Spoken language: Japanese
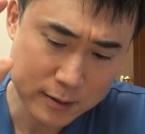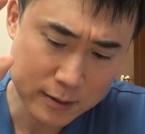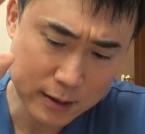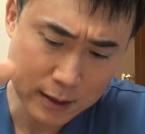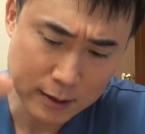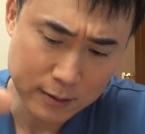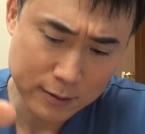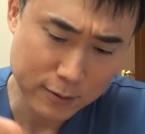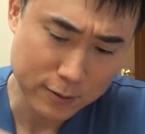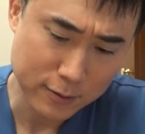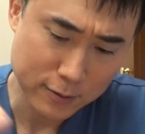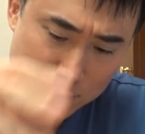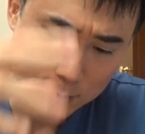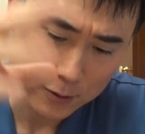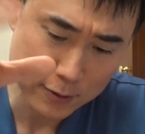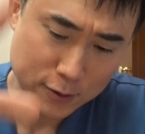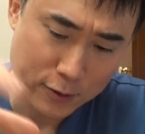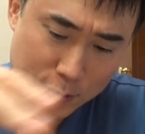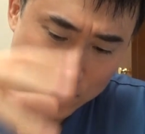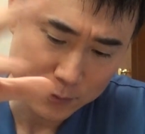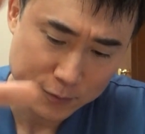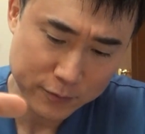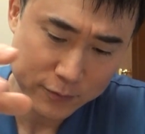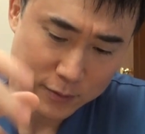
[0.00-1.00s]
あ
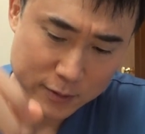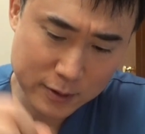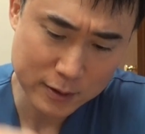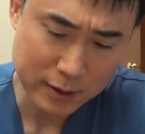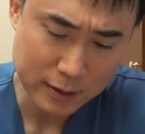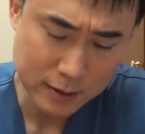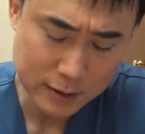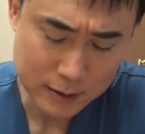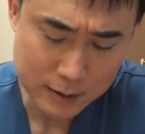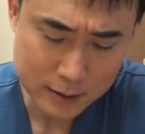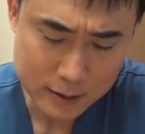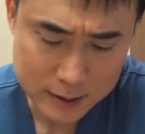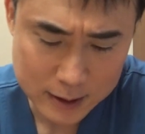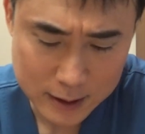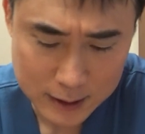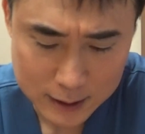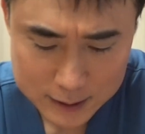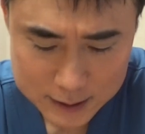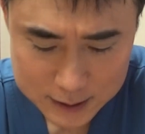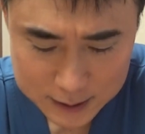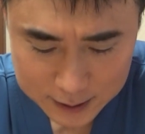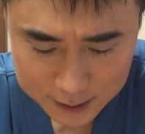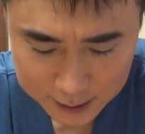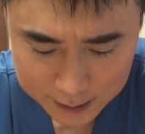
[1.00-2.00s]
の
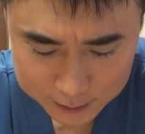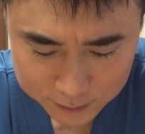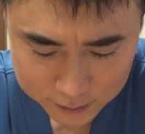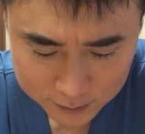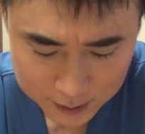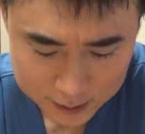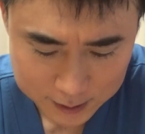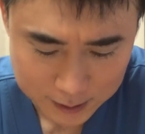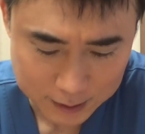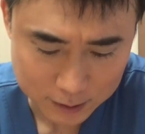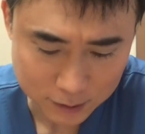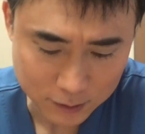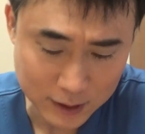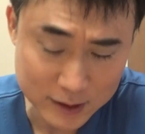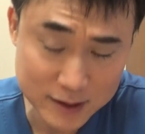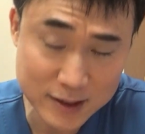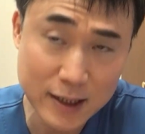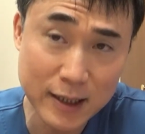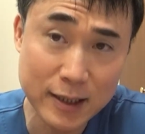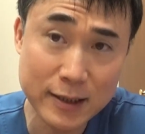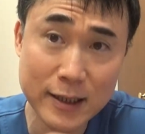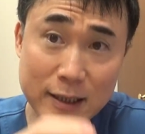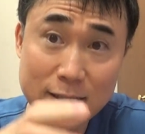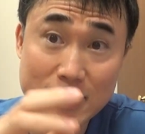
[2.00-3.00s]
政治家の方とか
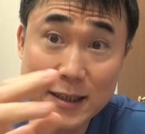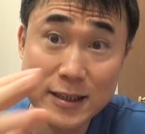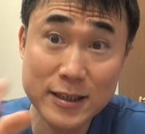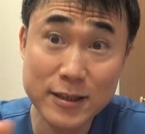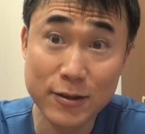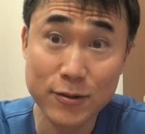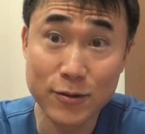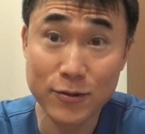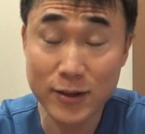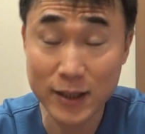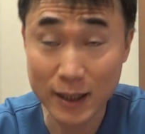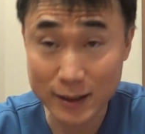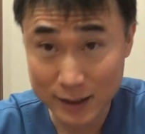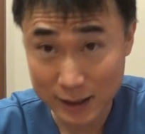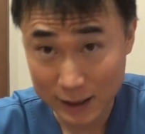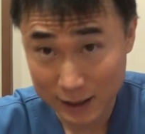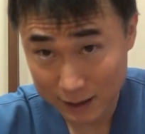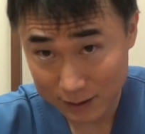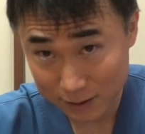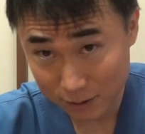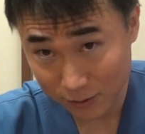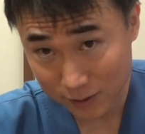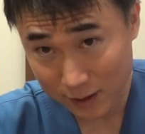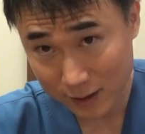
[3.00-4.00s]
ジャーナリストの方
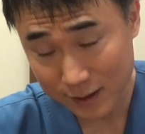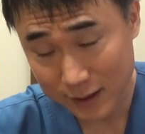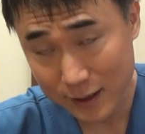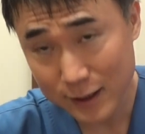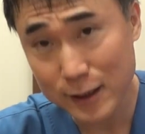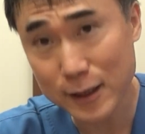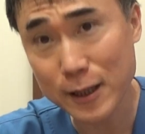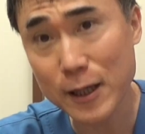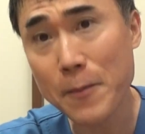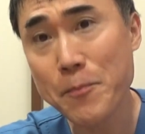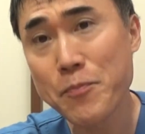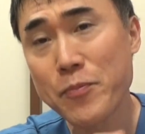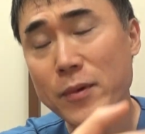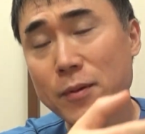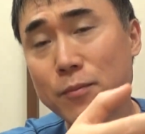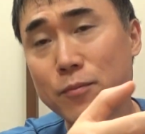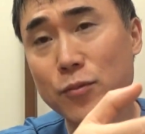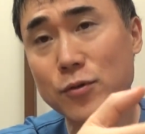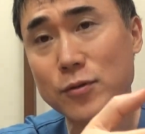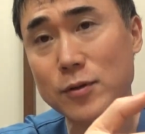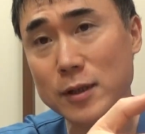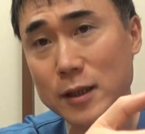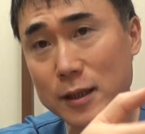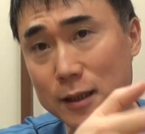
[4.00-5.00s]
とかが
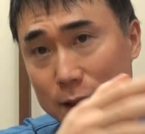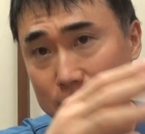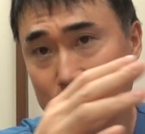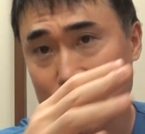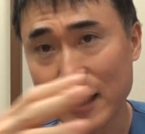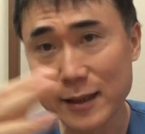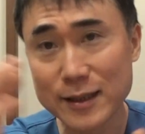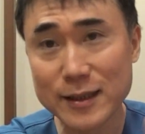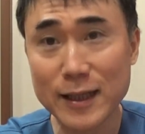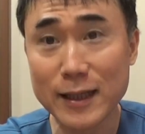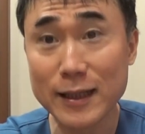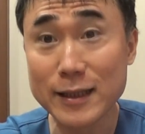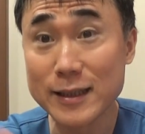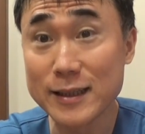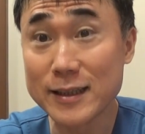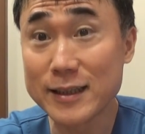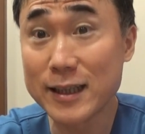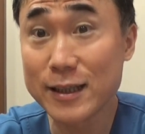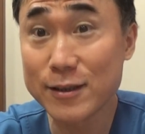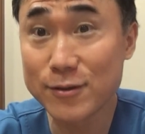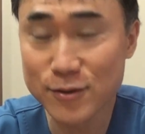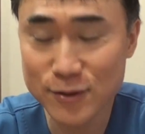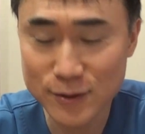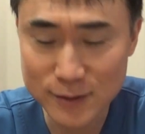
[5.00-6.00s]
僕に何か意見言っ
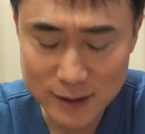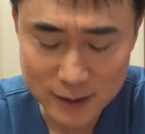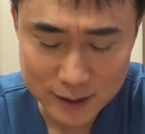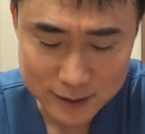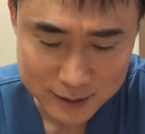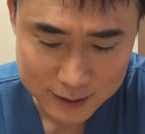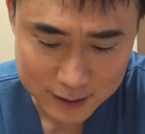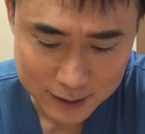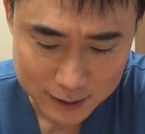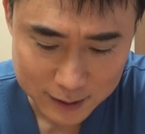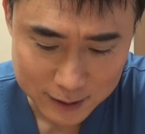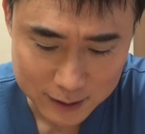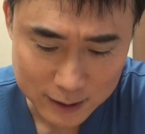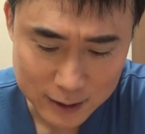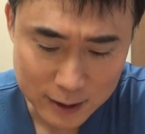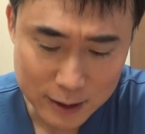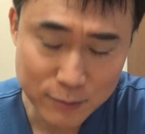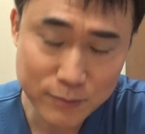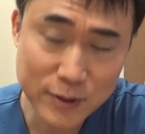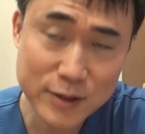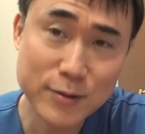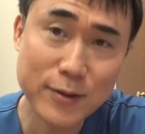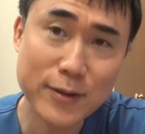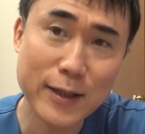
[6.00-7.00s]
てくるんだったら、ま
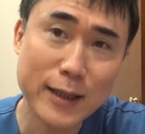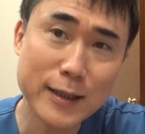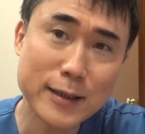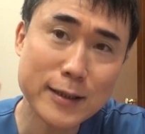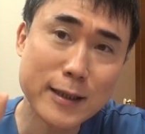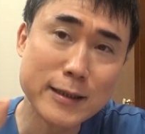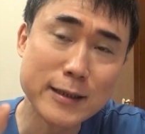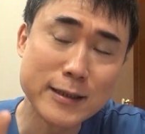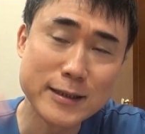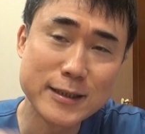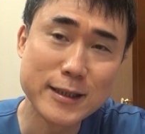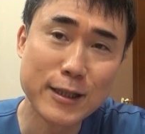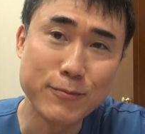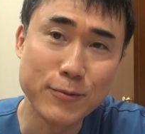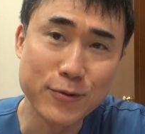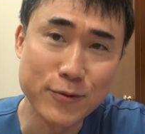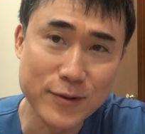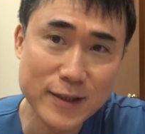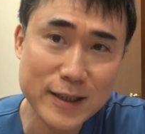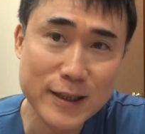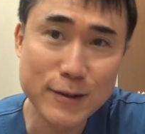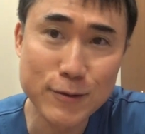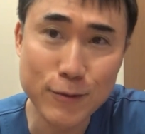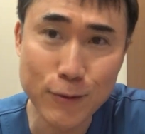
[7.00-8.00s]
あ、それ相手にしても
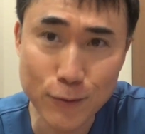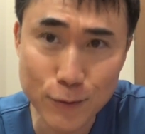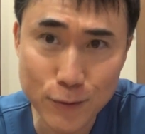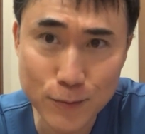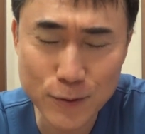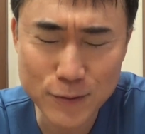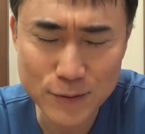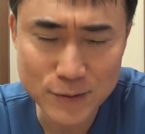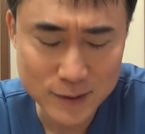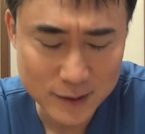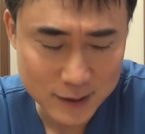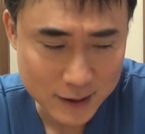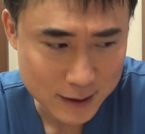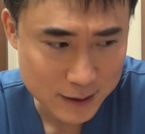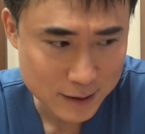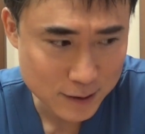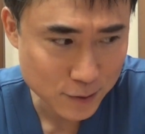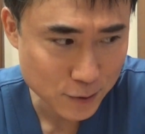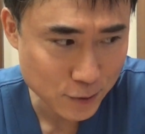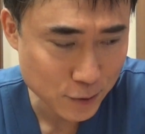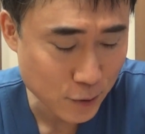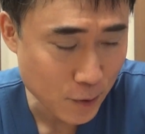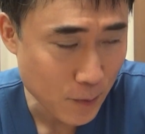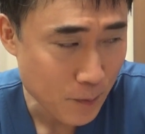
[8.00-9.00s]
いいと思うんです
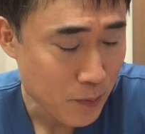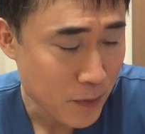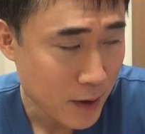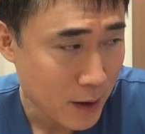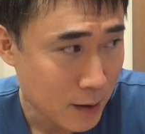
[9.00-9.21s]
よ。